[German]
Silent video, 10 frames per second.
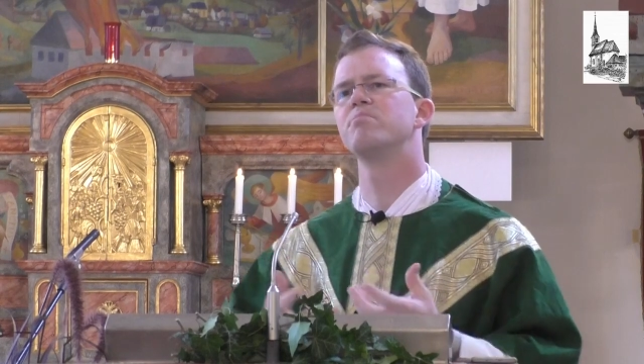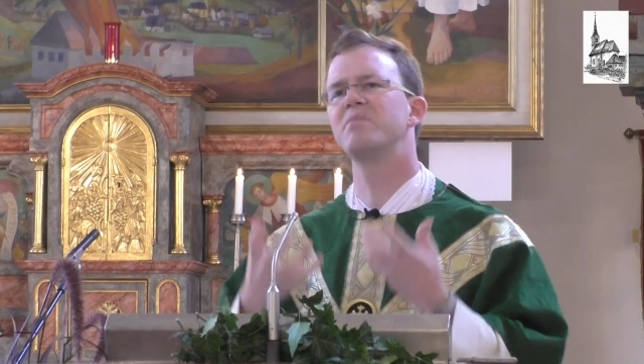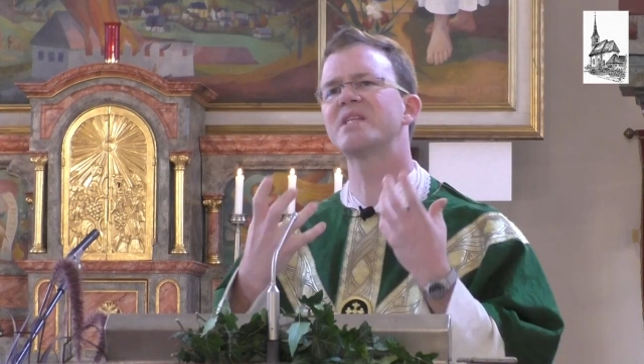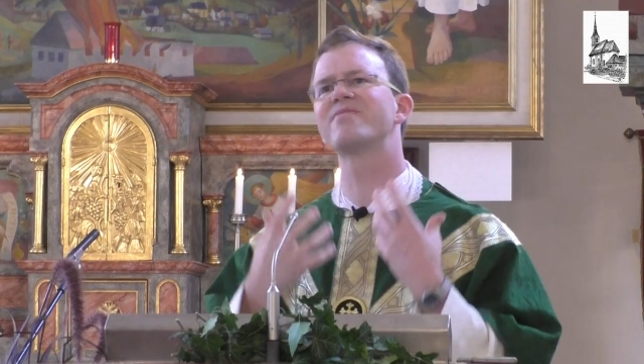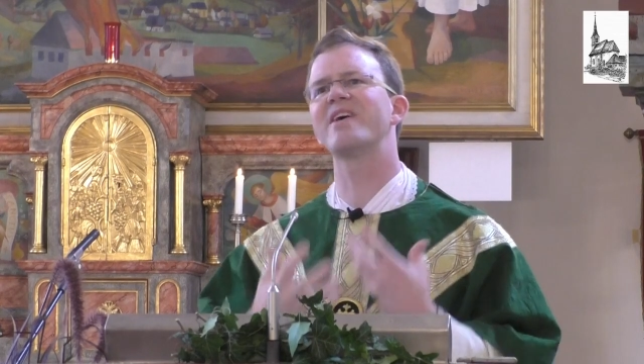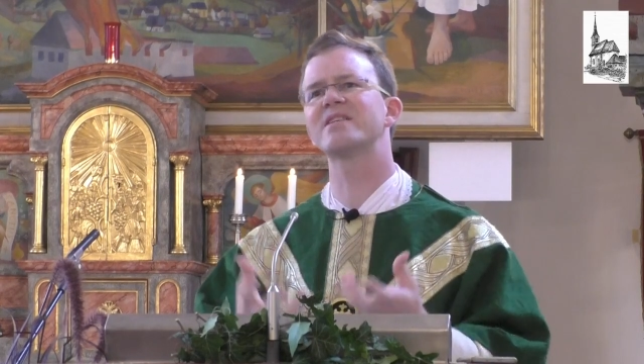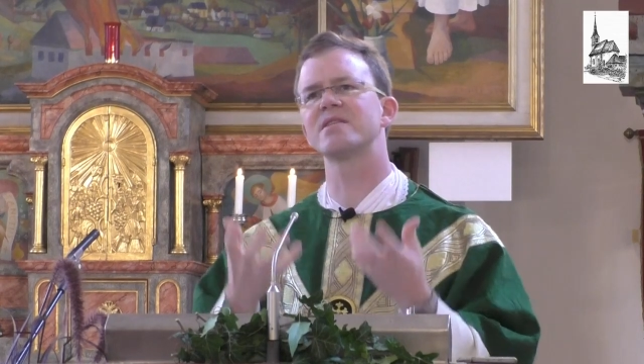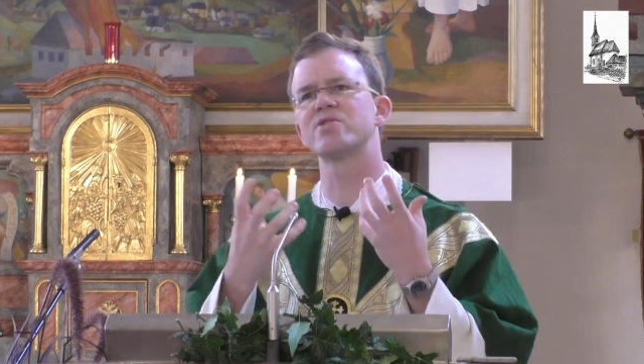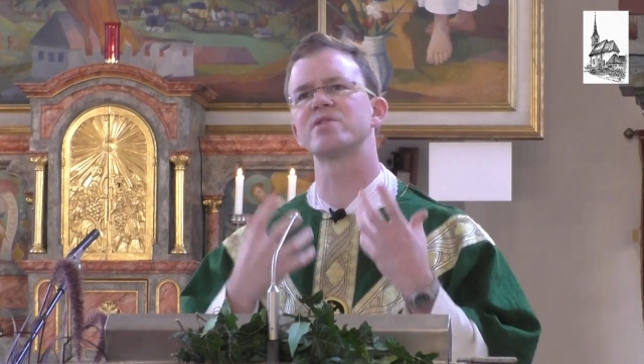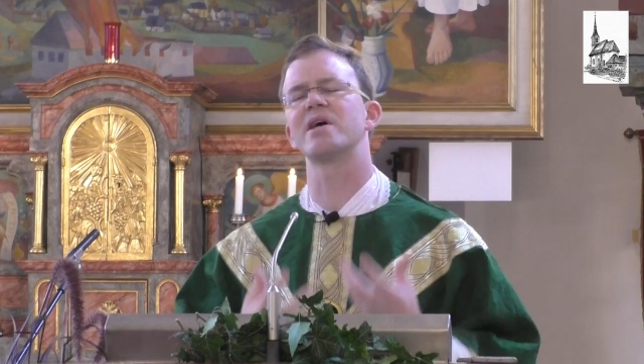mit
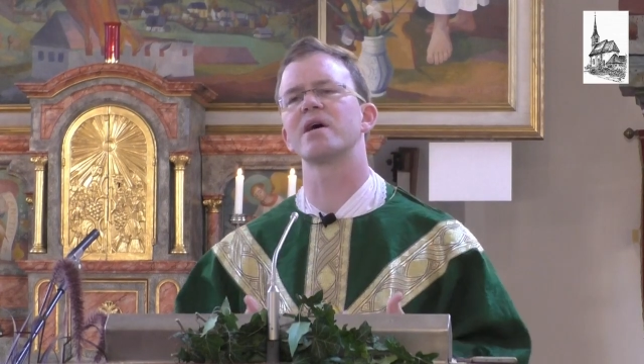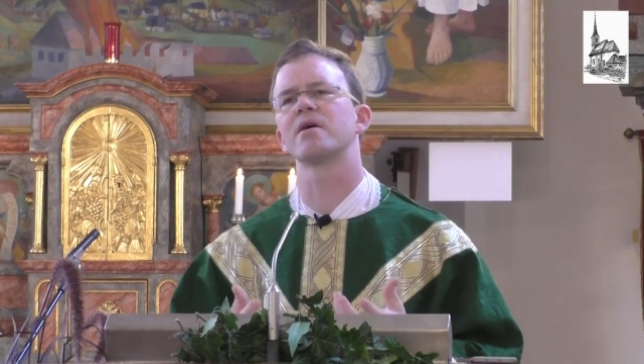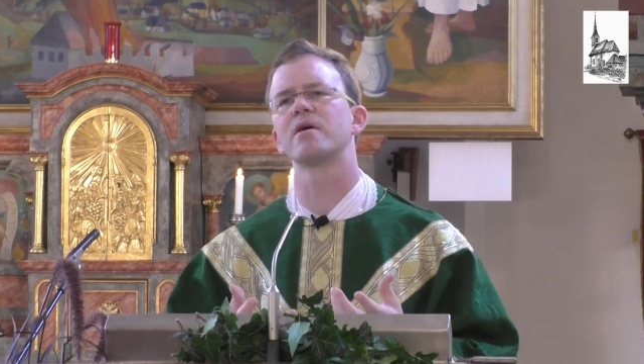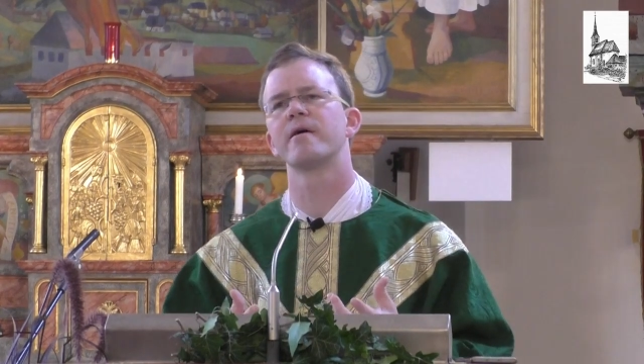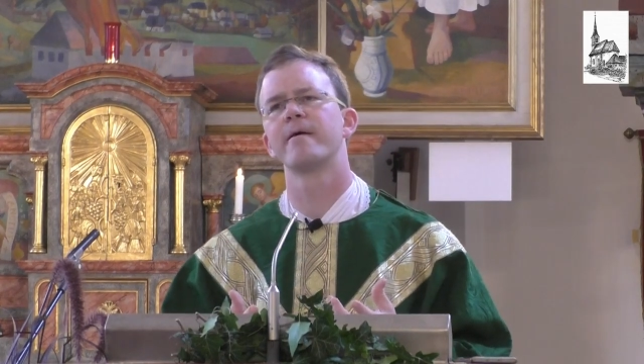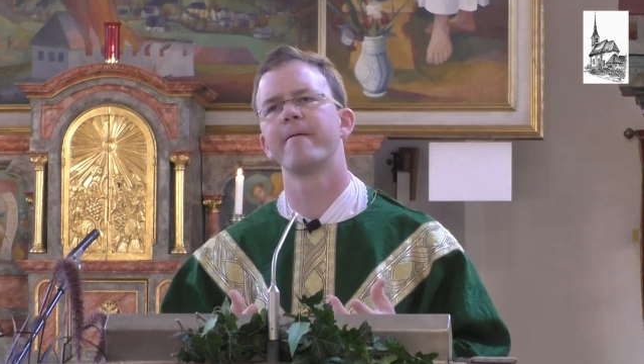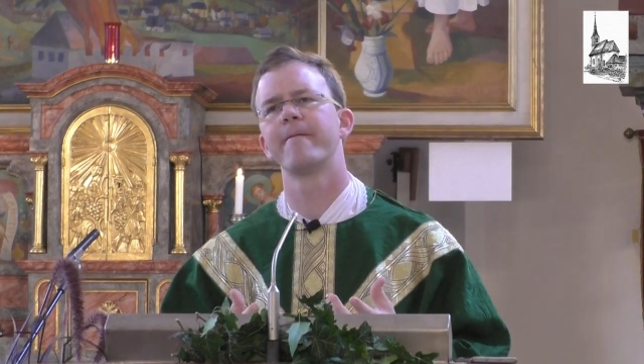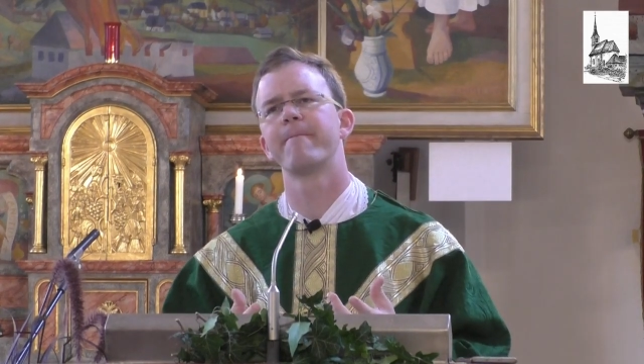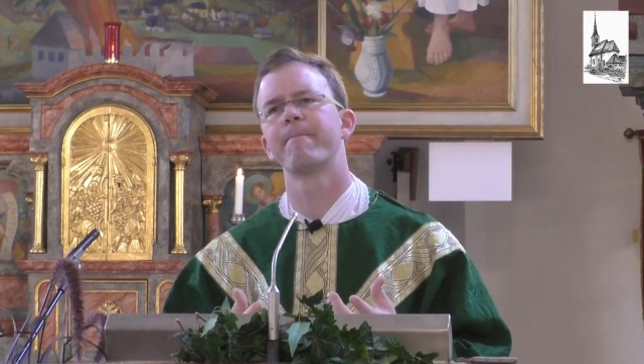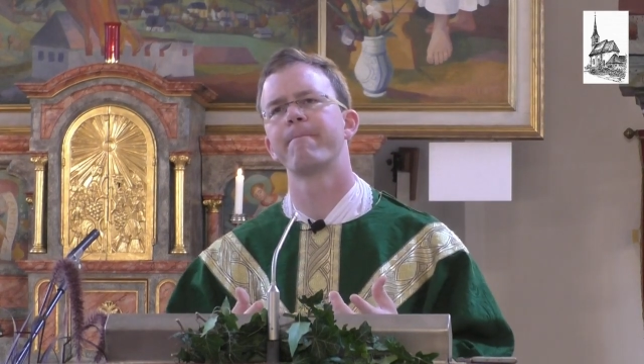weiterzutragen.
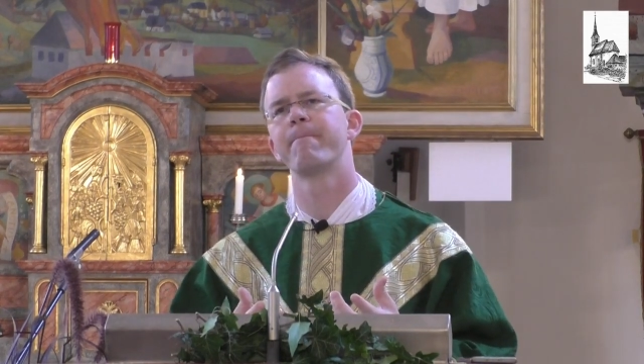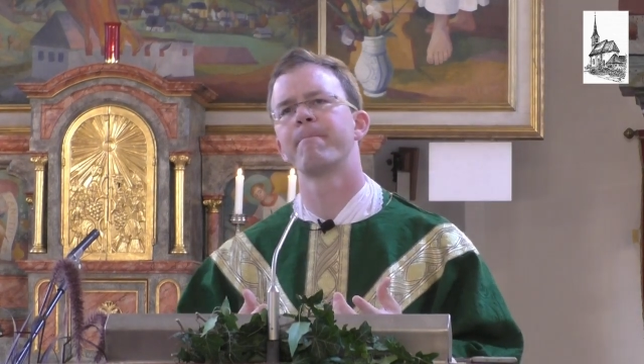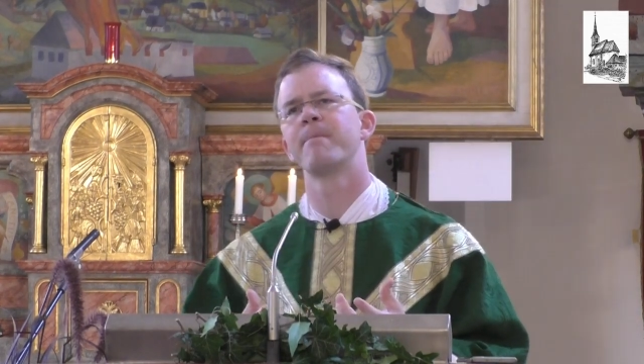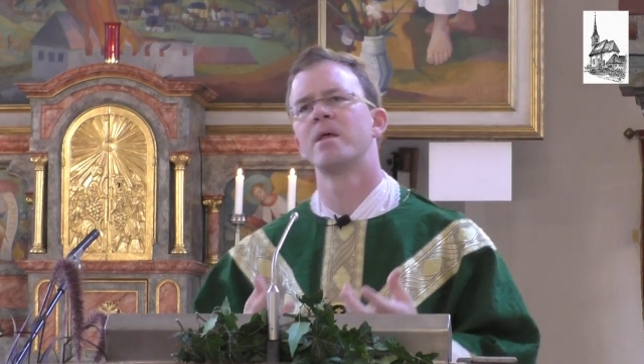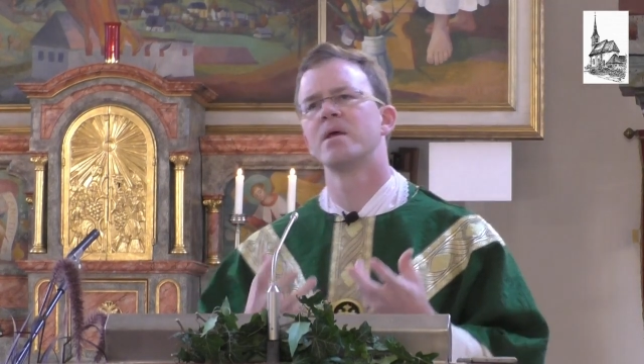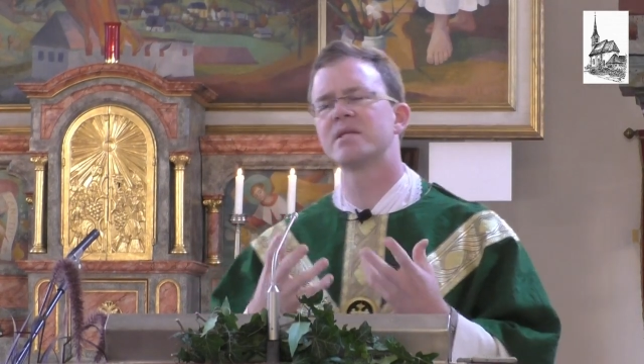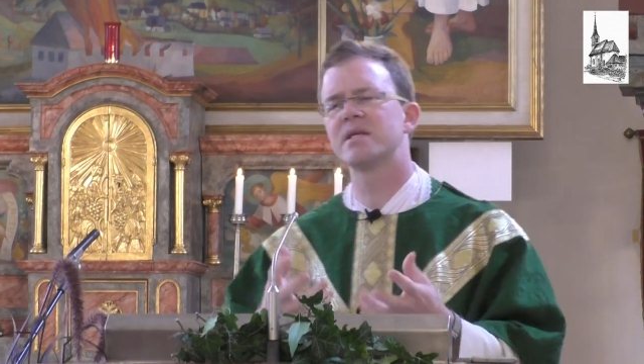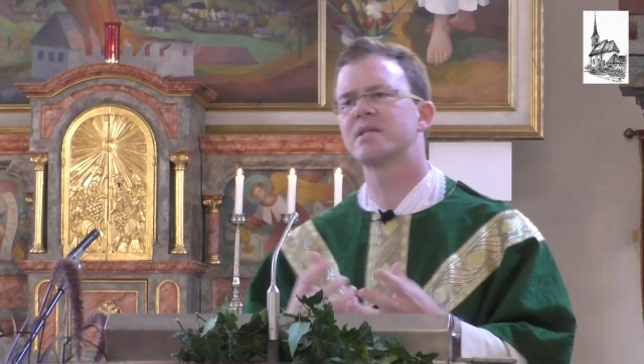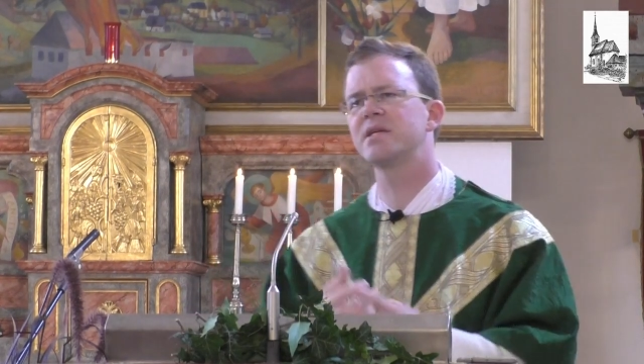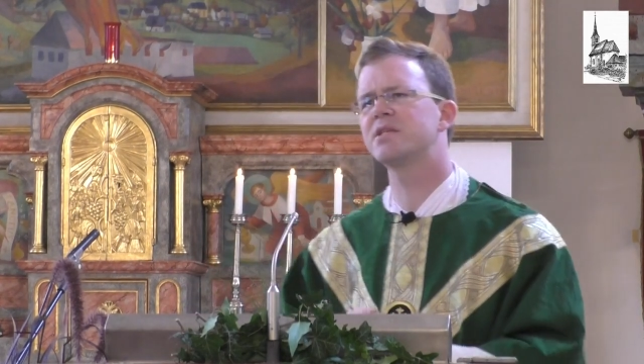
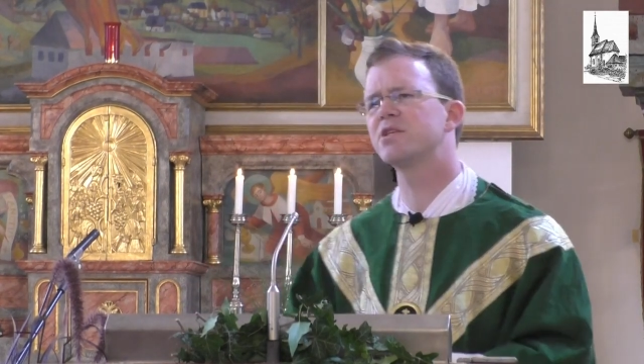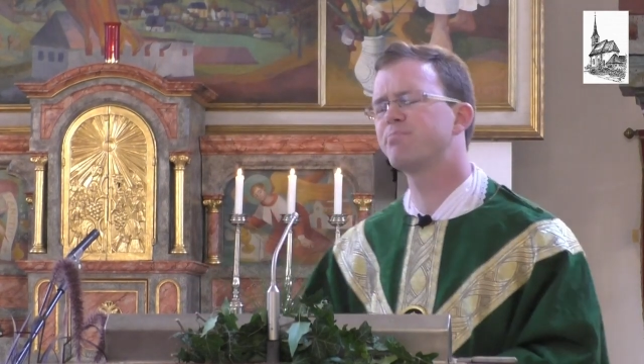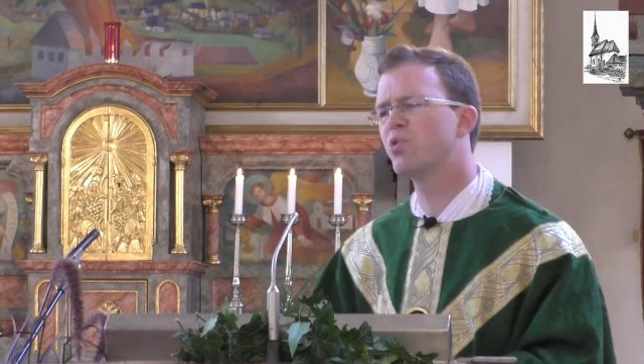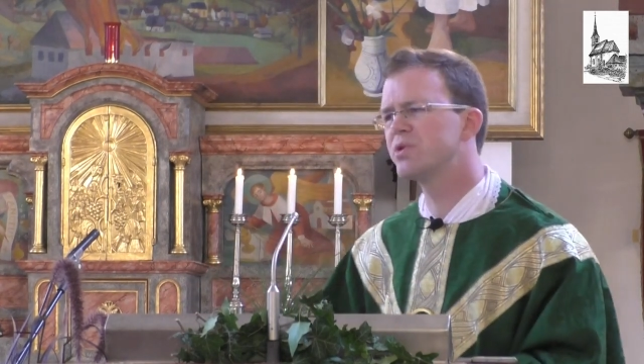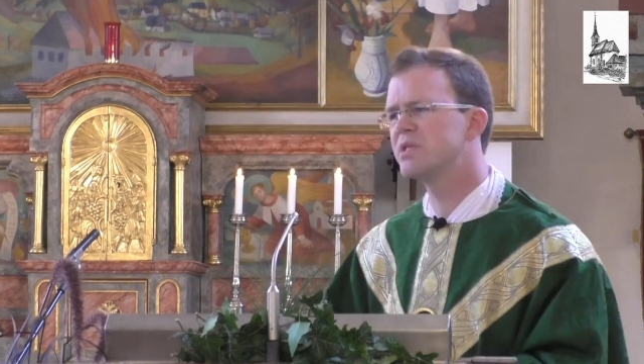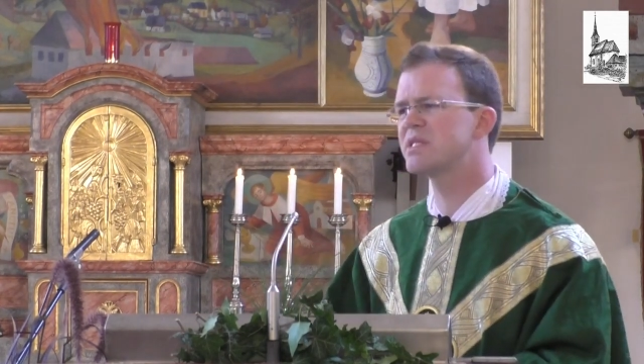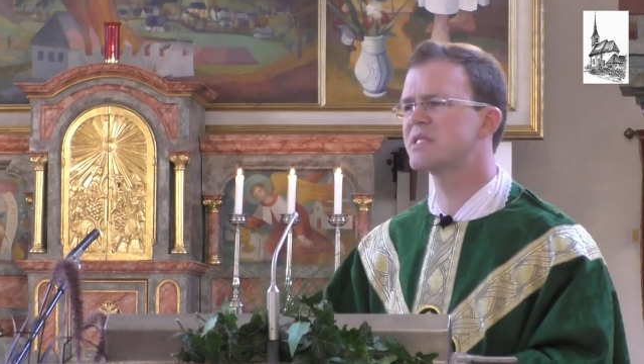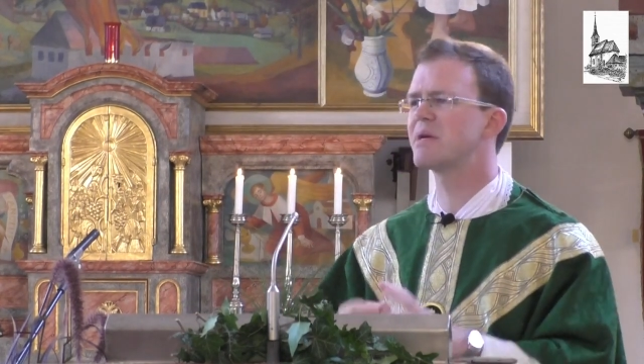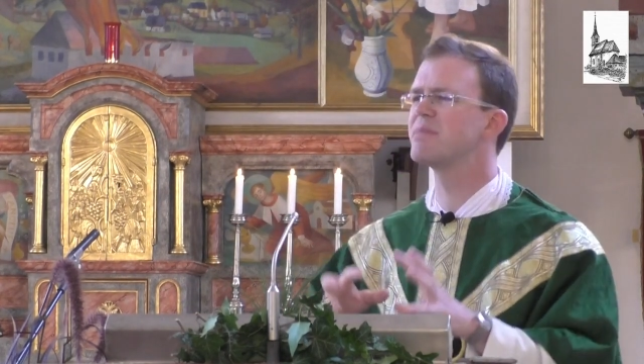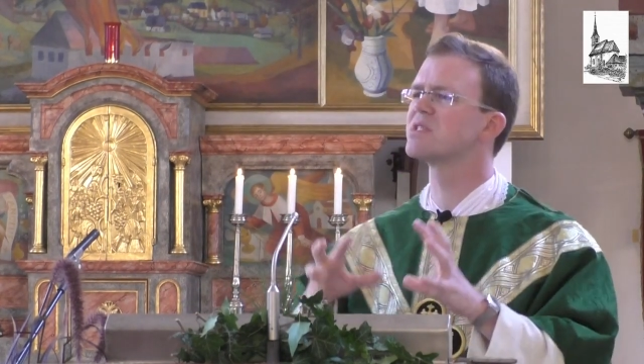Der dritte Boden
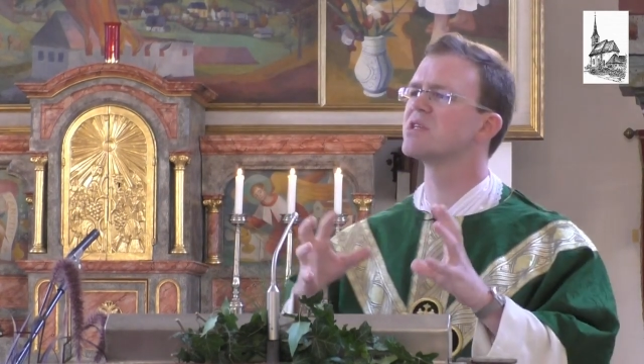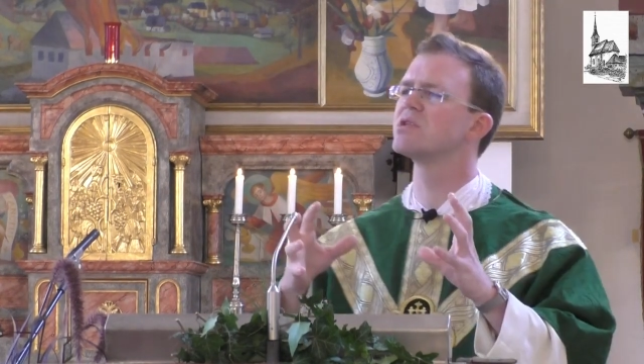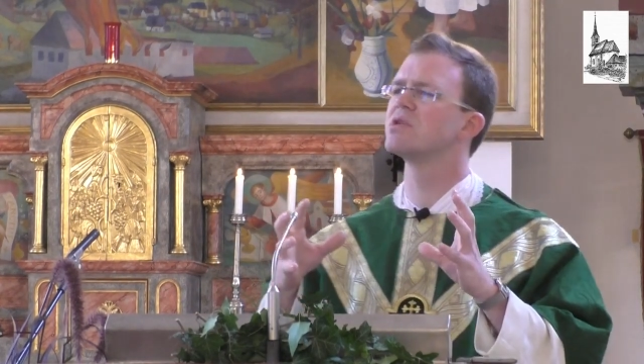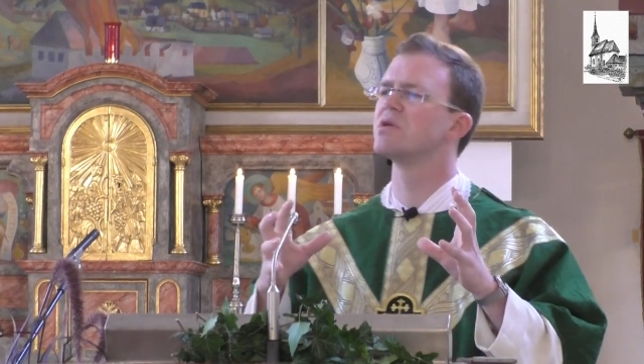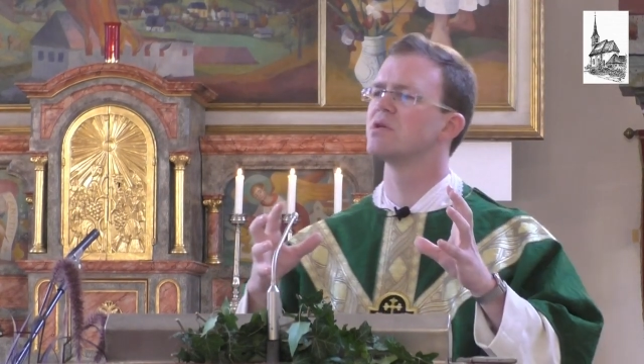ist der mit den